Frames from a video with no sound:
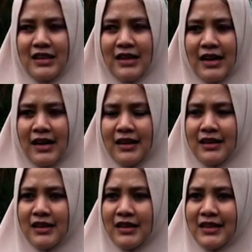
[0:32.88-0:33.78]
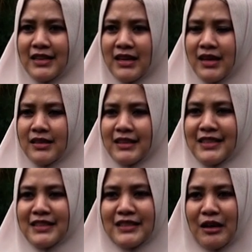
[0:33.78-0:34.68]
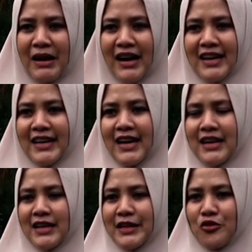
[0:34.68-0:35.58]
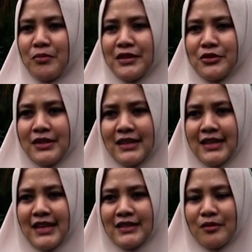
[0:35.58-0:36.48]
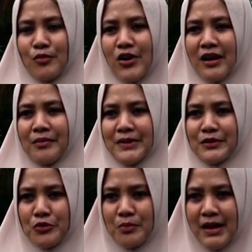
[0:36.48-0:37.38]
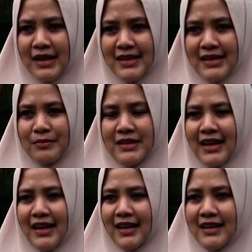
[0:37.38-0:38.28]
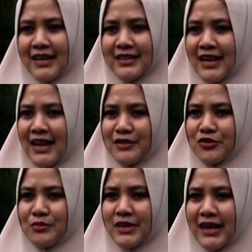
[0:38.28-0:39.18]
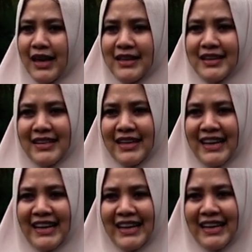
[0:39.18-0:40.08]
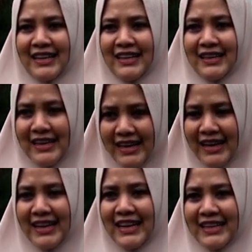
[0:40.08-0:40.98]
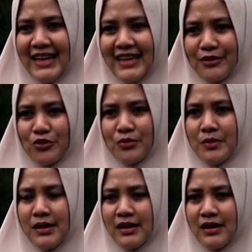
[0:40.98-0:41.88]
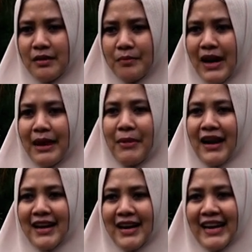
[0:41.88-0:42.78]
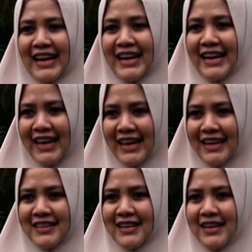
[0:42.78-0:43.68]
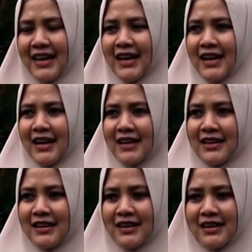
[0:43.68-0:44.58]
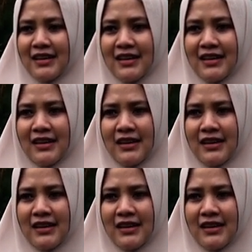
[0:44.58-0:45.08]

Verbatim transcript: Iya, uh, jadi sisa-sisa makanan yang ada di rumah itu jadi tidak terbuang percuma, jadi bisa kita langsung berikan ke ikan lele, ke ikan lele tadi untuk uh, bahan makanan ikan lele kan, jadi uh,